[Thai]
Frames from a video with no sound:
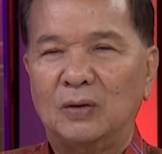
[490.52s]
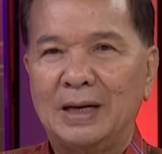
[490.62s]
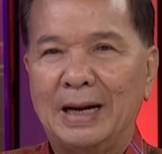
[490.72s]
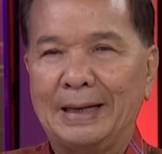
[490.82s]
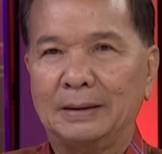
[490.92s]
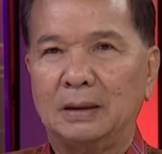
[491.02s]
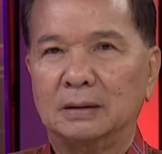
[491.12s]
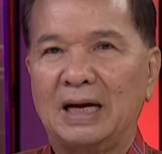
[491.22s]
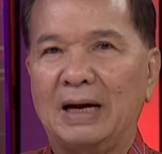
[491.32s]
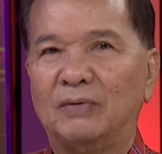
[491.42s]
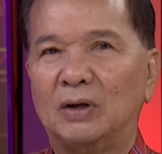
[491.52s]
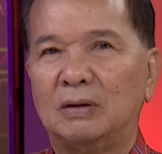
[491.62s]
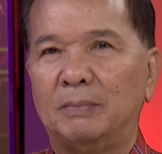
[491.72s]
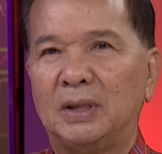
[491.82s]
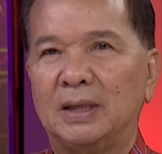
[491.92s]
โดยหลักเนี่ยถามว่าก็
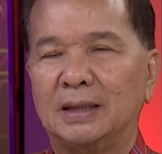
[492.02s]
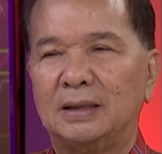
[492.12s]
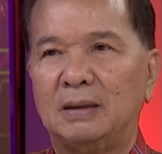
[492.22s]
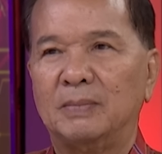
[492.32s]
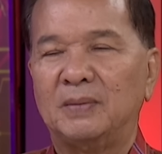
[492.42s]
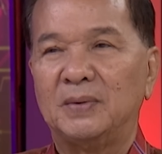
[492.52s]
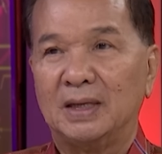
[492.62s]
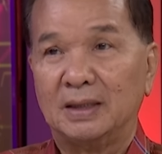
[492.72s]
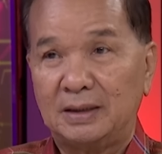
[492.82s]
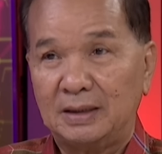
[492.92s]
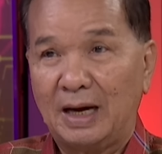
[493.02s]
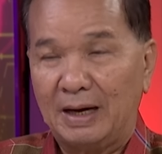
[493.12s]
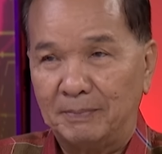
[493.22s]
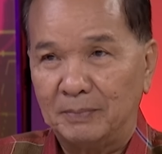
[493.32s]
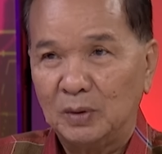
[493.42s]
ต้องมีหน้าที่ไหมมีหน้าที่
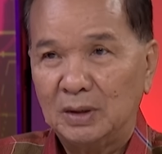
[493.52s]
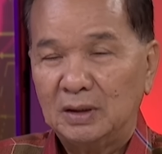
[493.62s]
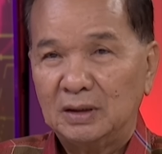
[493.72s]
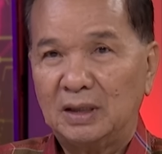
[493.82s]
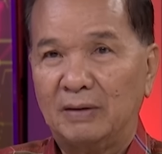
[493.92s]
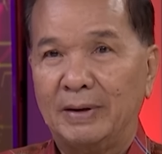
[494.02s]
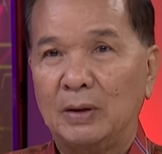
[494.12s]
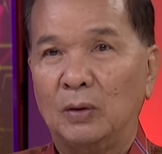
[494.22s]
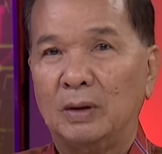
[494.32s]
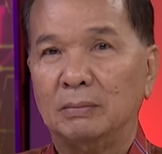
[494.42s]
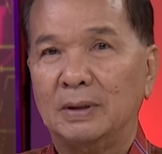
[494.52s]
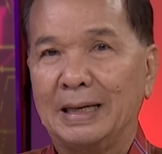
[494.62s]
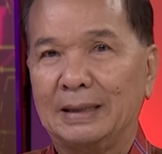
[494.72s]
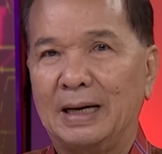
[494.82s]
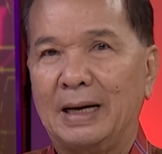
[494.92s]
ทำแต่ว่าโดย
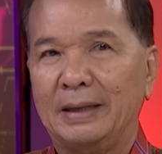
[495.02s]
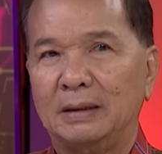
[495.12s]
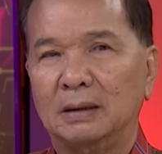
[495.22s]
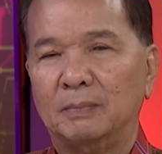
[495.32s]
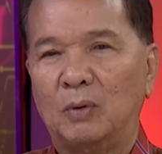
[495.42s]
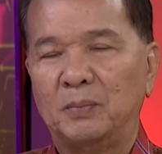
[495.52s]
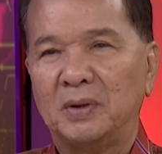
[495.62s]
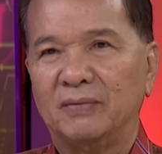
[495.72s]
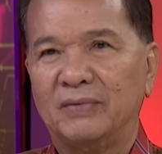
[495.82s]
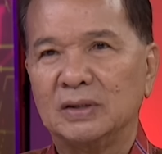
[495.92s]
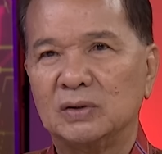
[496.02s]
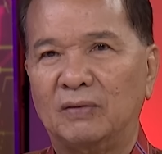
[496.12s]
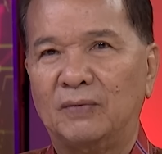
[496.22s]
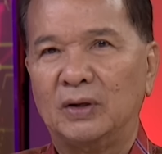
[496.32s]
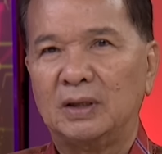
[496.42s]
หลักการเนี่ยผมเห็นว่าส
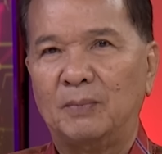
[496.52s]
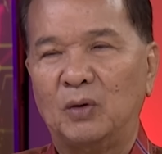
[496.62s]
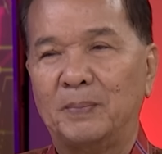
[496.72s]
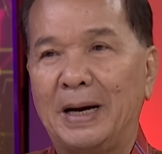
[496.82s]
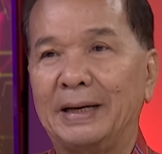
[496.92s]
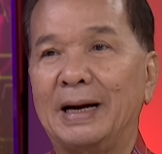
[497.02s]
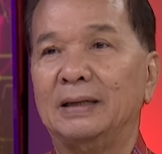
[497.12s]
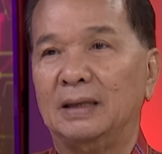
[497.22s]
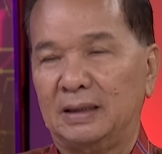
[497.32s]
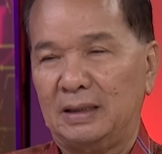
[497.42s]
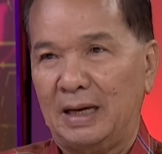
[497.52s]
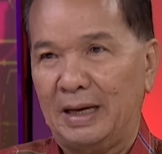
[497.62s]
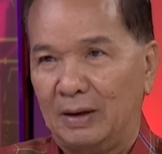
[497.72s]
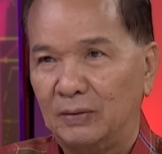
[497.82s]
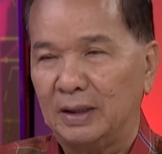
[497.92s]
วถ้าหมดภาระอย่างนี้
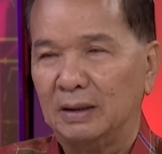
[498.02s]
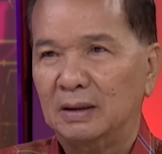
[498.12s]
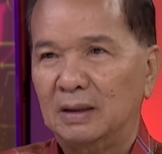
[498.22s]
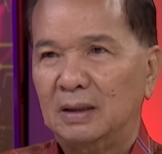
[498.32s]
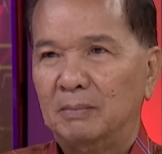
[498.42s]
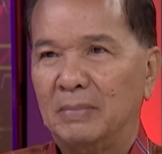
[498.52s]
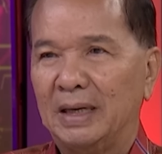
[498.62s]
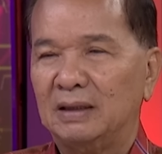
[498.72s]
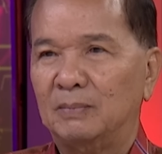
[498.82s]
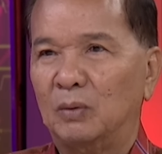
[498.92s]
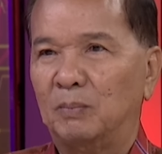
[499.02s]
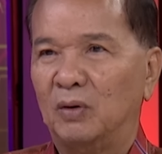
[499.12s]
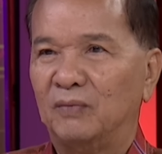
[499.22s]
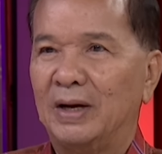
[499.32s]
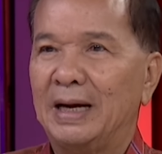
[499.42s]
แล้วเนี่ยหมายถึง
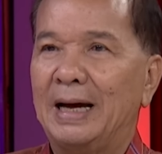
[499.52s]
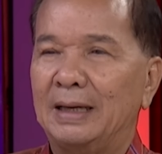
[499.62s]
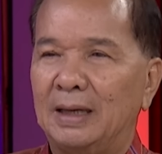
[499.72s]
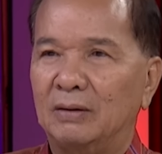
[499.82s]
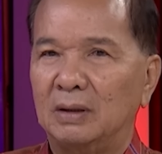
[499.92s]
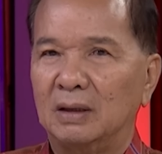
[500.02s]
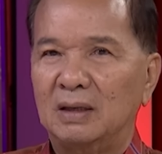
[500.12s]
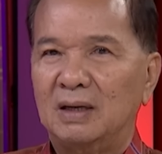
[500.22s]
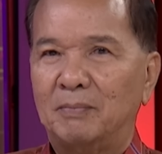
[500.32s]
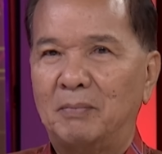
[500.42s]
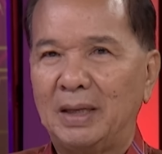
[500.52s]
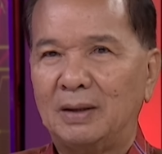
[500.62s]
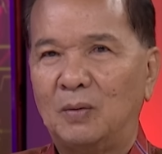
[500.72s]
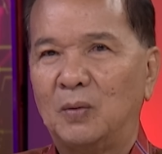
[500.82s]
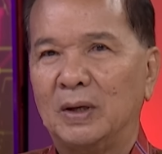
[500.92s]
หมดภาระแล้วเนี่ยไม่
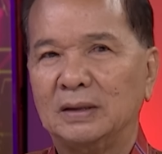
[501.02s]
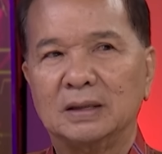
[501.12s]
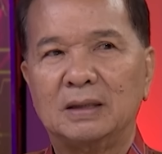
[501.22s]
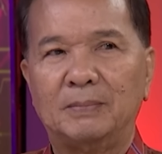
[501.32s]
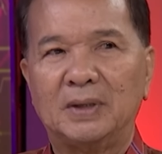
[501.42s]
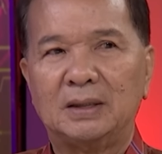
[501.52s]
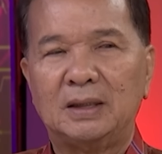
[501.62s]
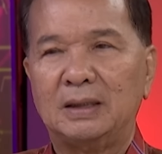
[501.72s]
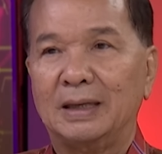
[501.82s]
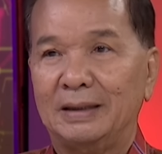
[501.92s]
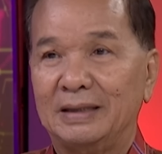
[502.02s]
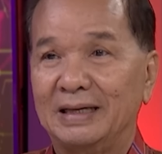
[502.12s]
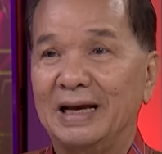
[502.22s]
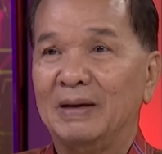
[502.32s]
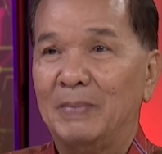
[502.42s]
ควรจะทำหน้าที่
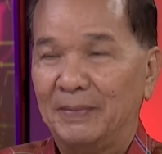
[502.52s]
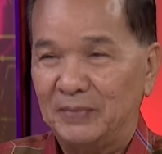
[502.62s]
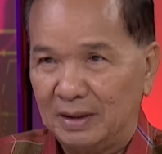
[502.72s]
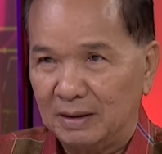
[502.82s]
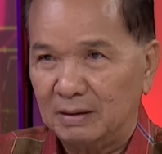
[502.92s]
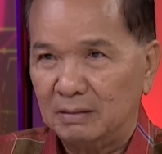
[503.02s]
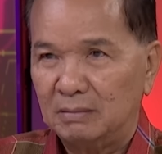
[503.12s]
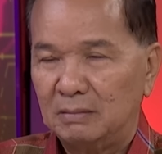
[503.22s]
ใหญ่ๆแบบเนี้ย